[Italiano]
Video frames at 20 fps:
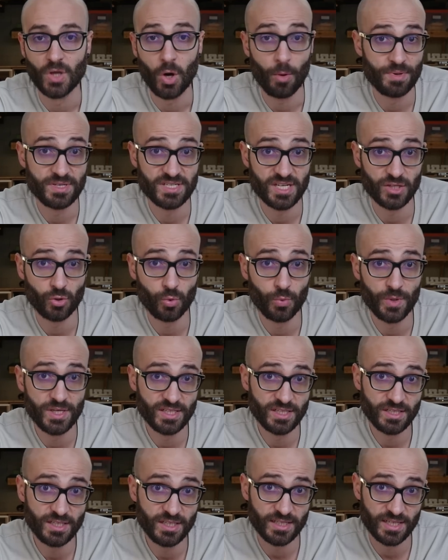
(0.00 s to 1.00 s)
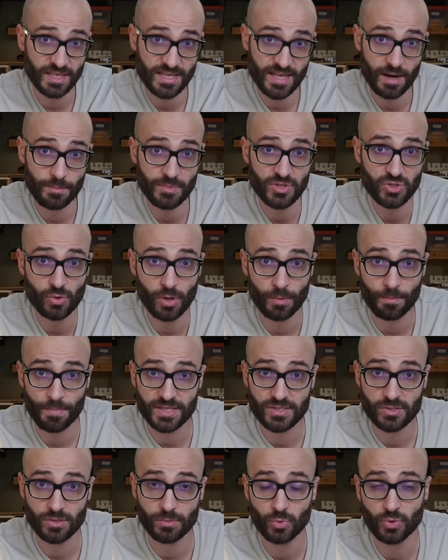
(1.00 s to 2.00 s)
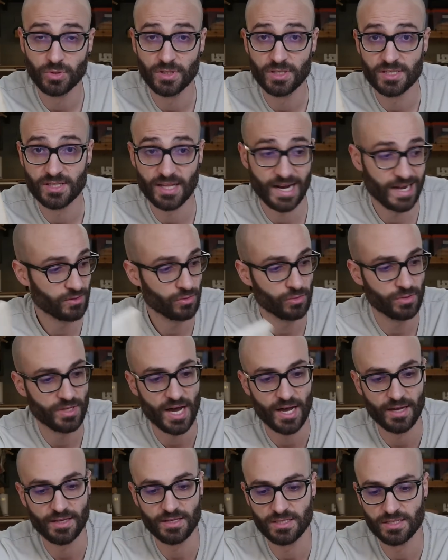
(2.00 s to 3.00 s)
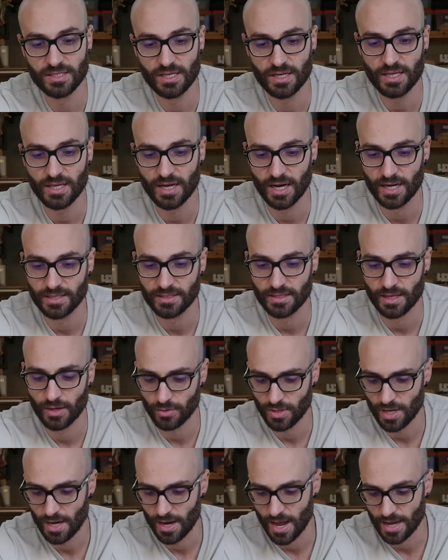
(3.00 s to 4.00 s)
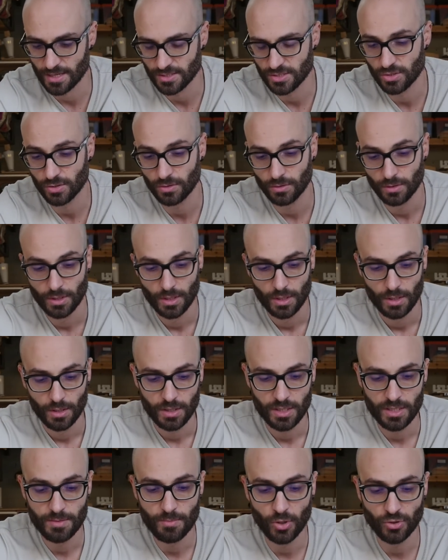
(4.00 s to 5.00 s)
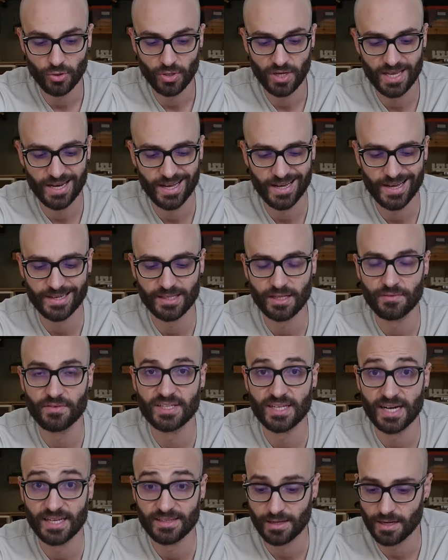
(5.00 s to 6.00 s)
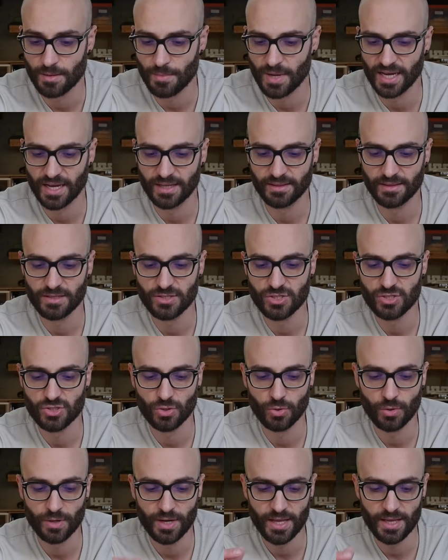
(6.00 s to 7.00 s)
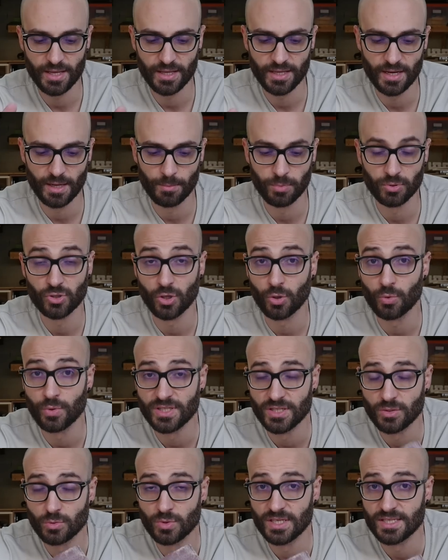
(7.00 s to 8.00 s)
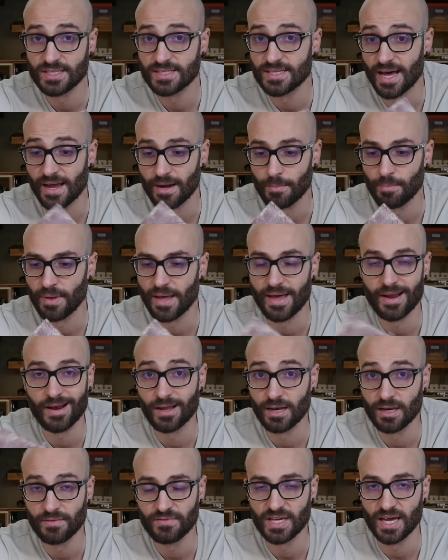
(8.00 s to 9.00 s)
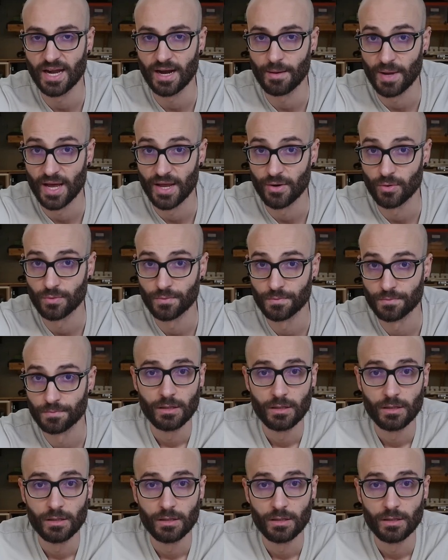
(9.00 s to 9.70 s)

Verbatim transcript: Ho pensato quindi di tagliare a misura un pezzo di multistrato da inserire all'interno del nastro in modo che la carta vetrata rimanga in tensione e la potrò quindi utilizzare per levigare a mano.